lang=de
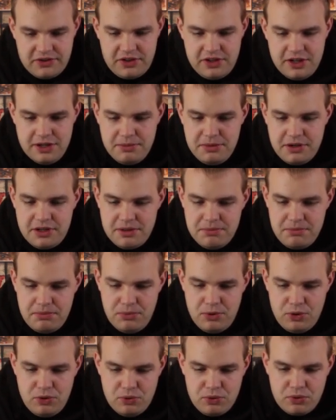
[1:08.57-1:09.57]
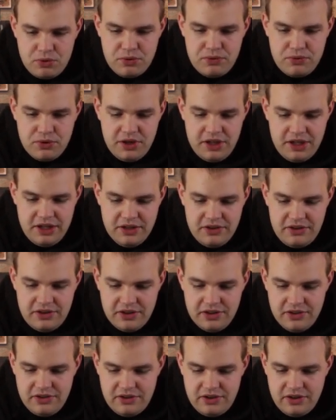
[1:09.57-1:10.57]
hier mit dem Logo von
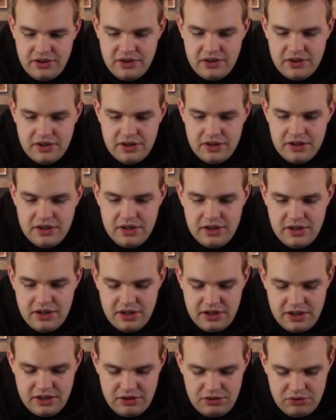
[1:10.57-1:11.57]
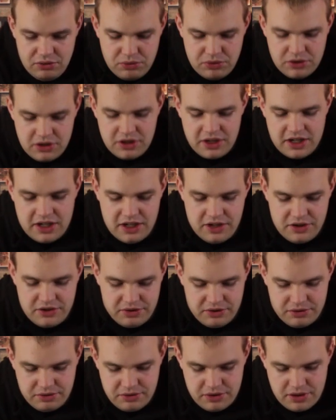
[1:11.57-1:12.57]
ESS in dunkel gehalten.